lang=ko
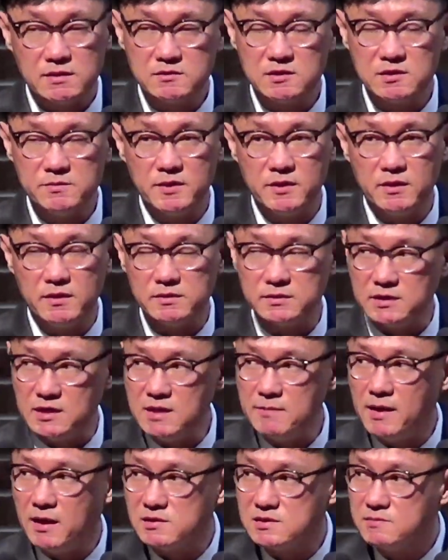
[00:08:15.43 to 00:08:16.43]
자,
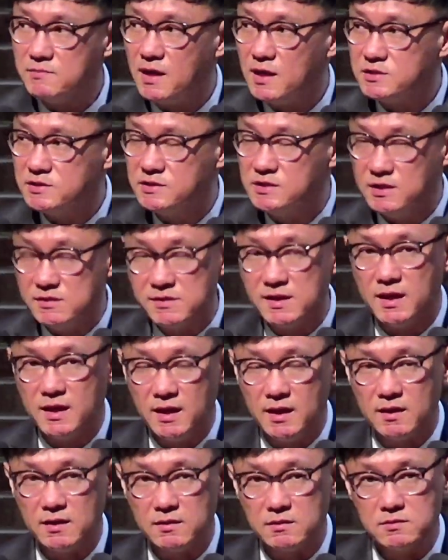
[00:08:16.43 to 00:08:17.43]
그러면 이말씀 하신
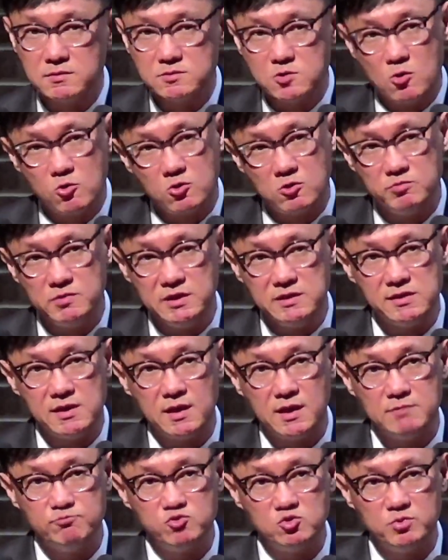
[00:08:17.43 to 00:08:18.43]
이상 조금
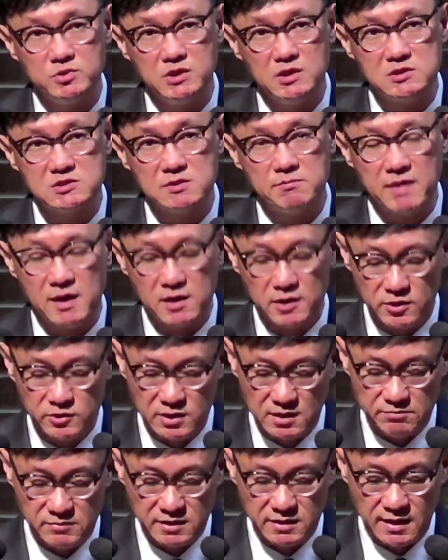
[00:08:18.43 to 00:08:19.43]
이상한 부분이 좀
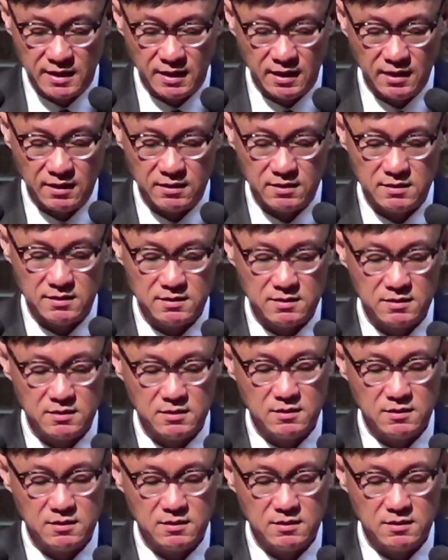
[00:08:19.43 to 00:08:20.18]
발견됩니다.